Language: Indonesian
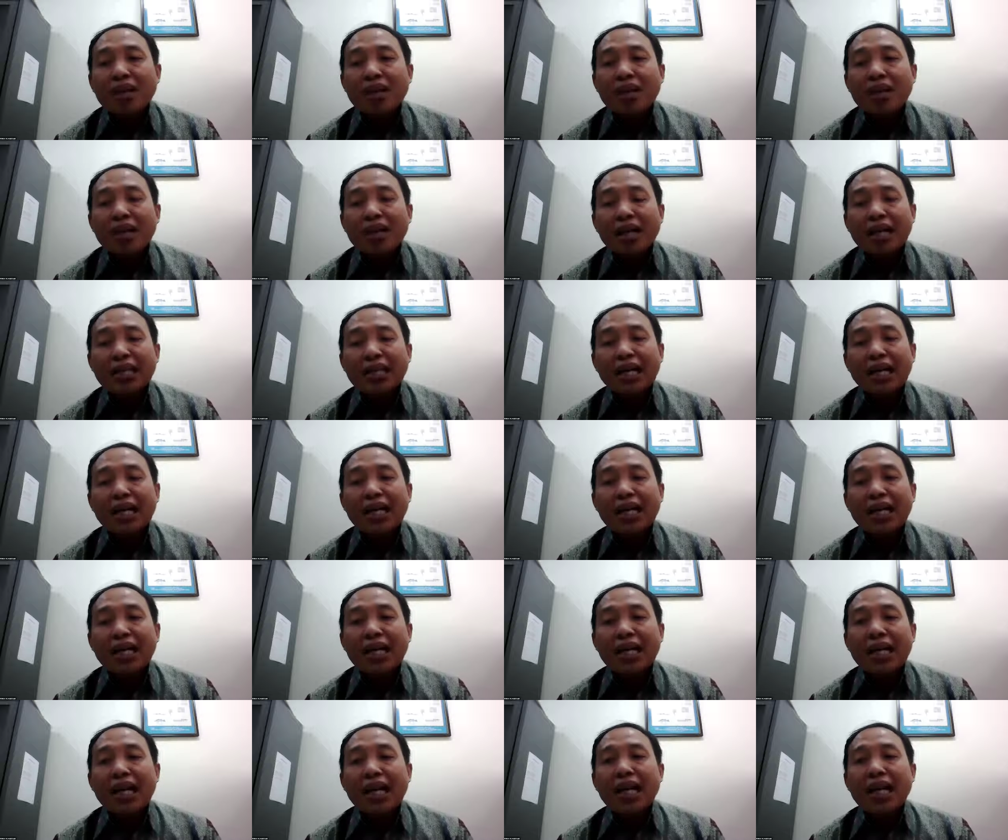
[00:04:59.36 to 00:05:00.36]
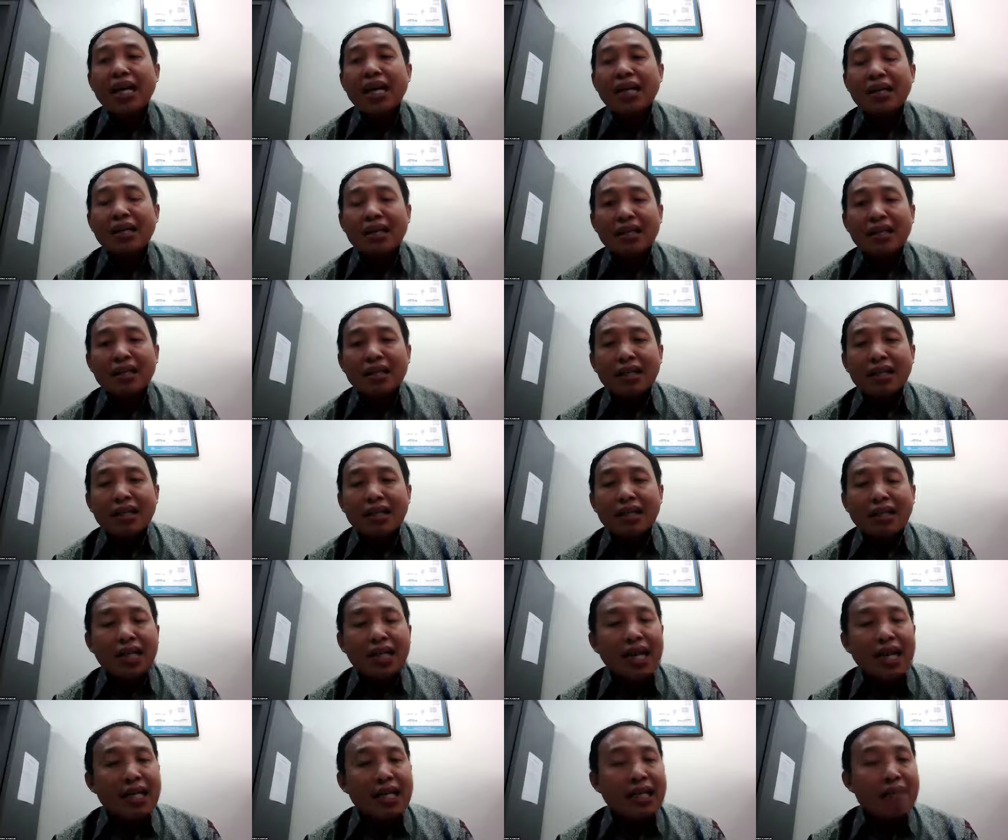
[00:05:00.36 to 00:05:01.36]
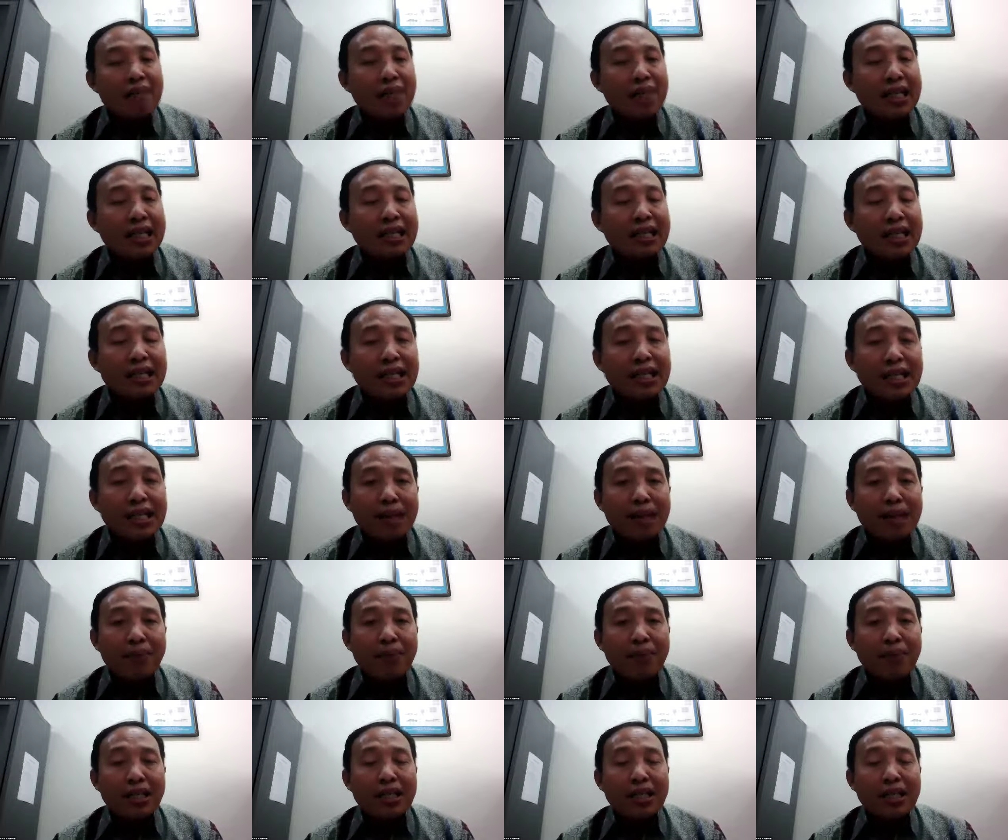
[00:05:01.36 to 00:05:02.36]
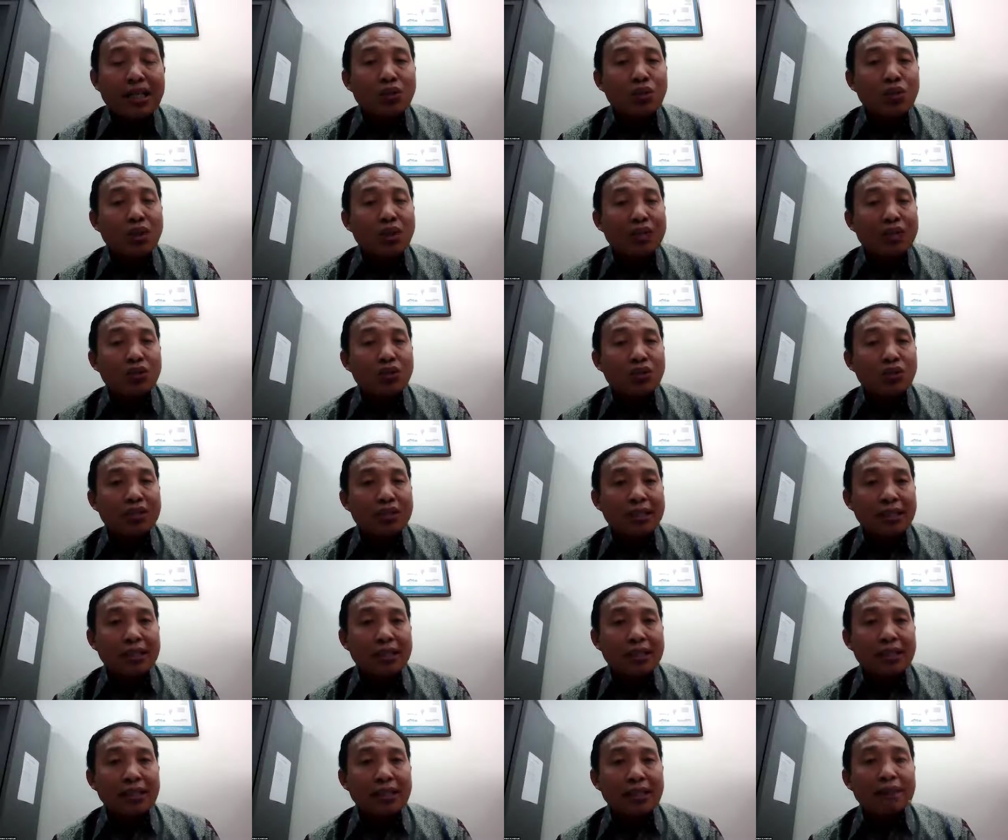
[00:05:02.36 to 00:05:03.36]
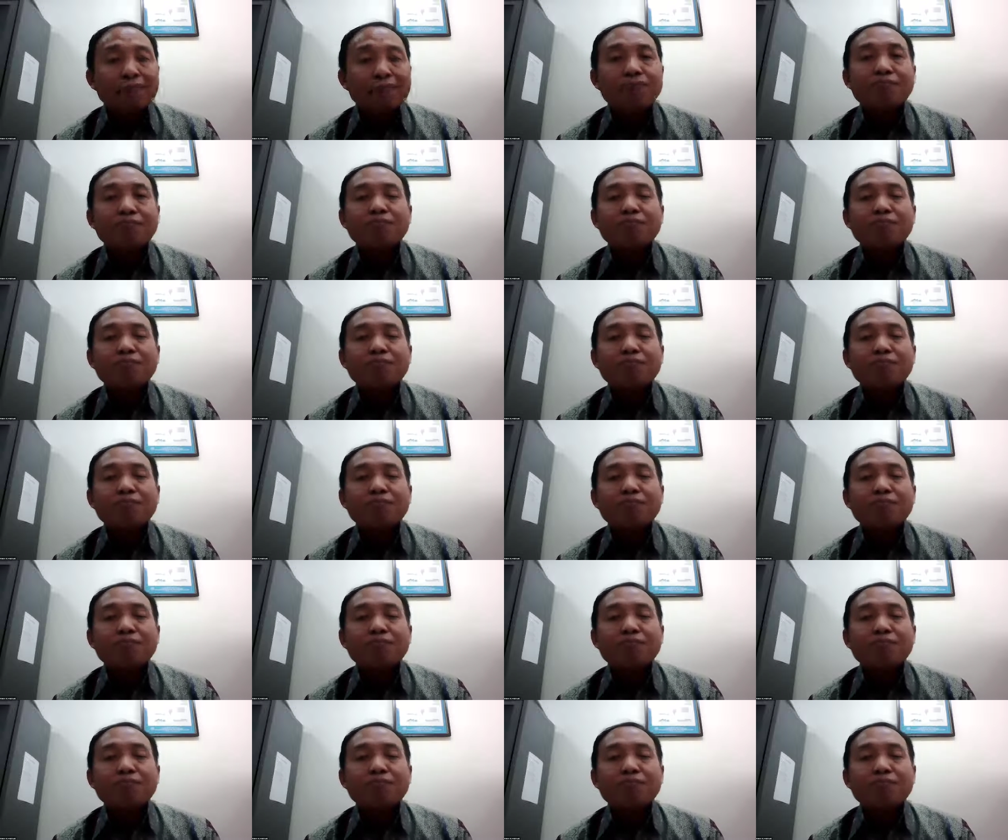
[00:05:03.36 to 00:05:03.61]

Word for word: Katakanlah ada batasan kapal yang 200 GT.